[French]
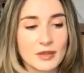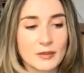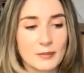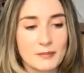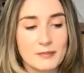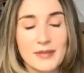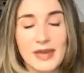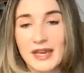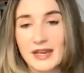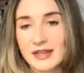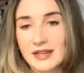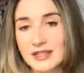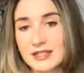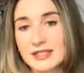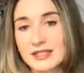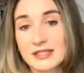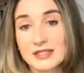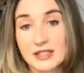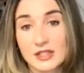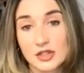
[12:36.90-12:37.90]
Mais
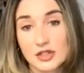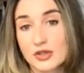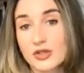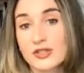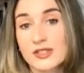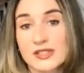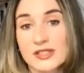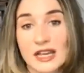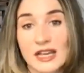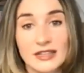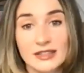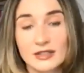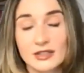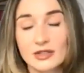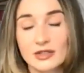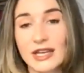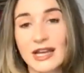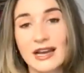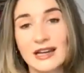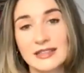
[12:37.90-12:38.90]
c'est juste, ça a été
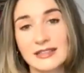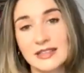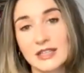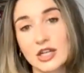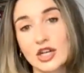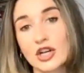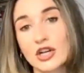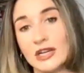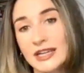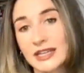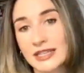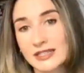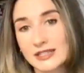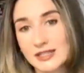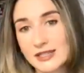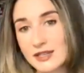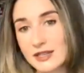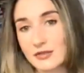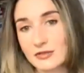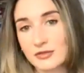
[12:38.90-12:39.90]
une réalité
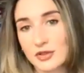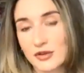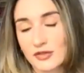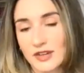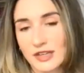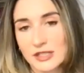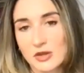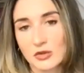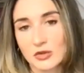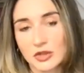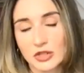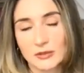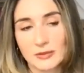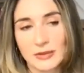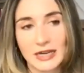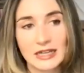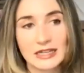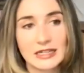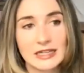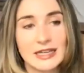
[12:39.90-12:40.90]
collective de façon
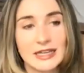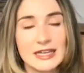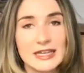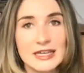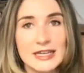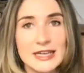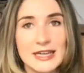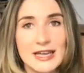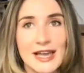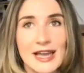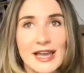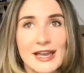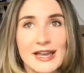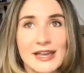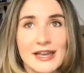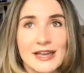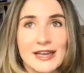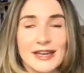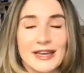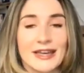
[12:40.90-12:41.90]
globale.
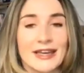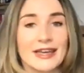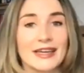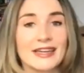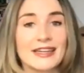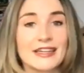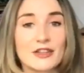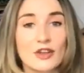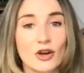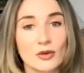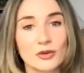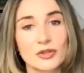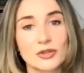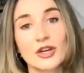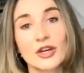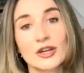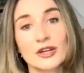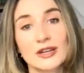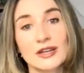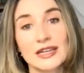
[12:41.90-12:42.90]
Et donc,
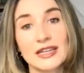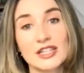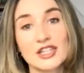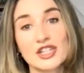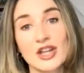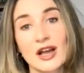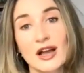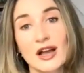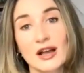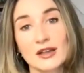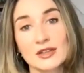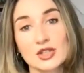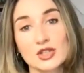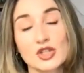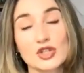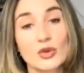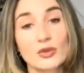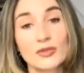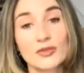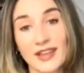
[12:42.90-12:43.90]
les gens se
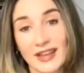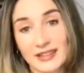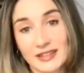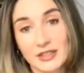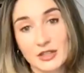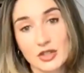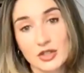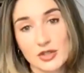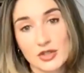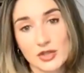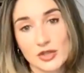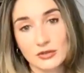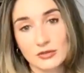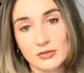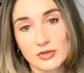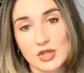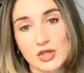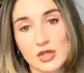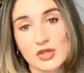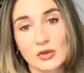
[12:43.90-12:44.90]
sont tannés de ça,
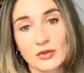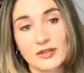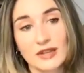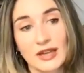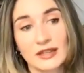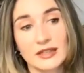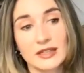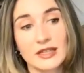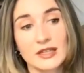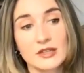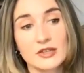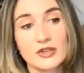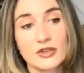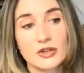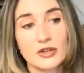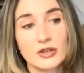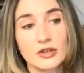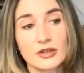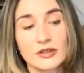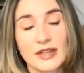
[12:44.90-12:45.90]
se sont tannés
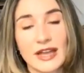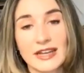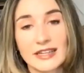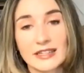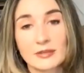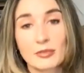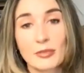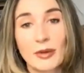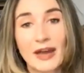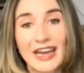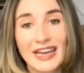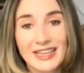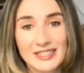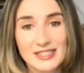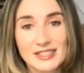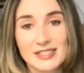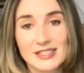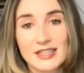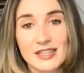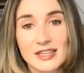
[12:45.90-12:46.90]
d'être
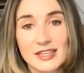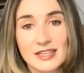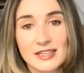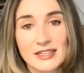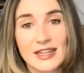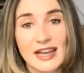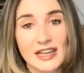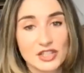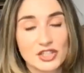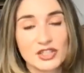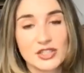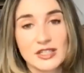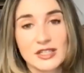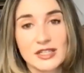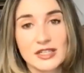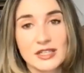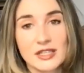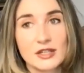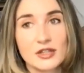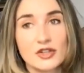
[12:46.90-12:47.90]
pressés,
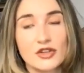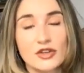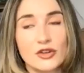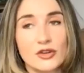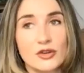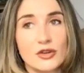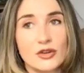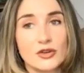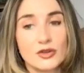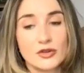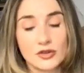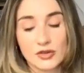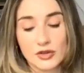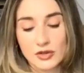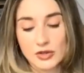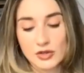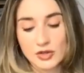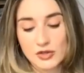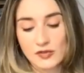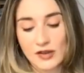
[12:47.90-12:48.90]
d'acheter, de
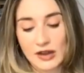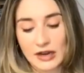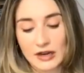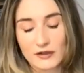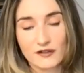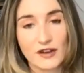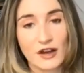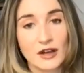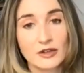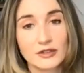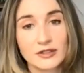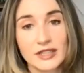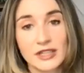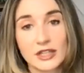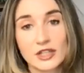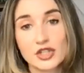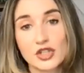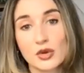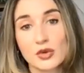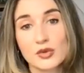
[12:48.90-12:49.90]
euh, se faire vendre
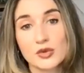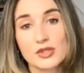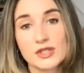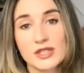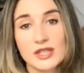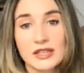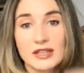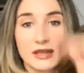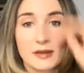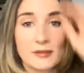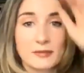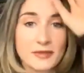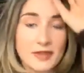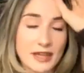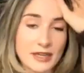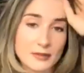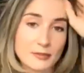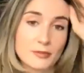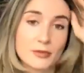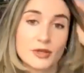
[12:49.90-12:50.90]
quelque chose qui n'était
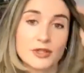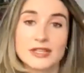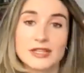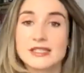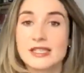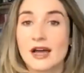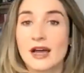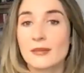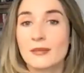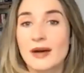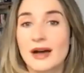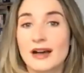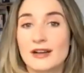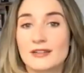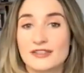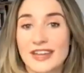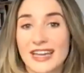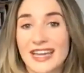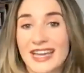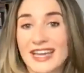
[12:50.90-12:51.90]
peut-être pas nécessairement
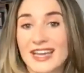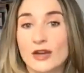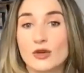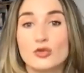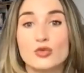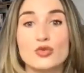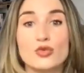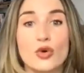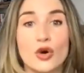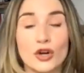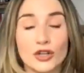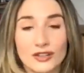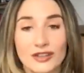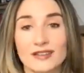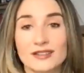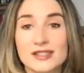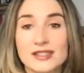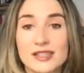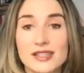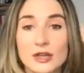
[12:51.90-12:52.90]
vrai ou
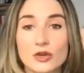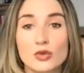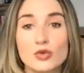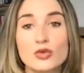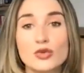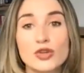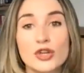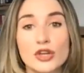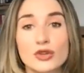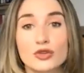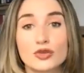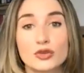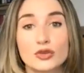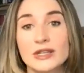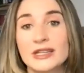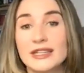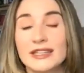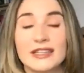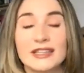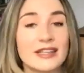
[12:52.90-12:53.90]
authentique ou que
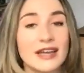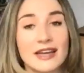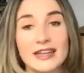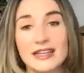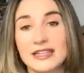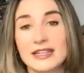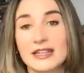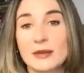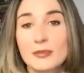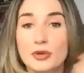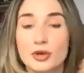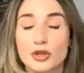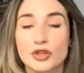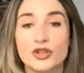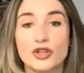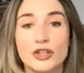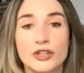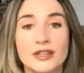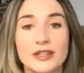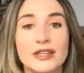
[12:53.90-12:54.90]
tous les détails n'étaient pas
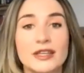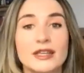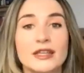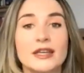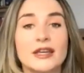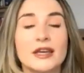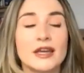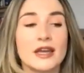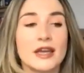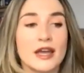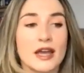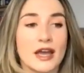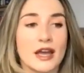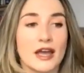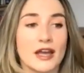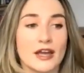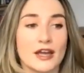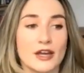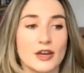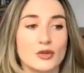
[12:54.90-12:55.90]
donnés
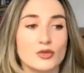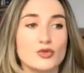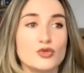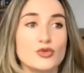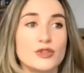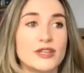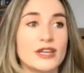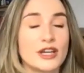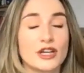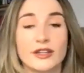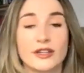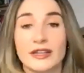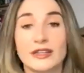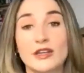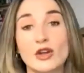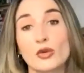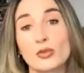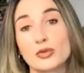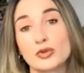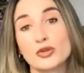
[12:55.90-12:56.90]
euh, ou
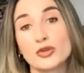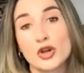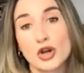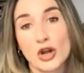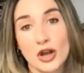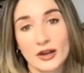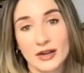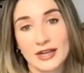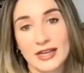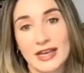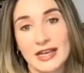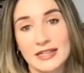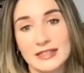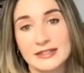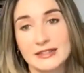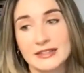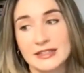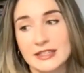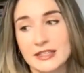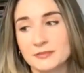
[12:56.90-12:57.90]
déconnectés un peu de leur
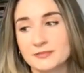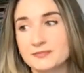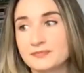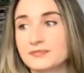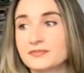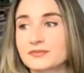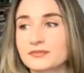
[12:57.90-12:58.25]
réalité.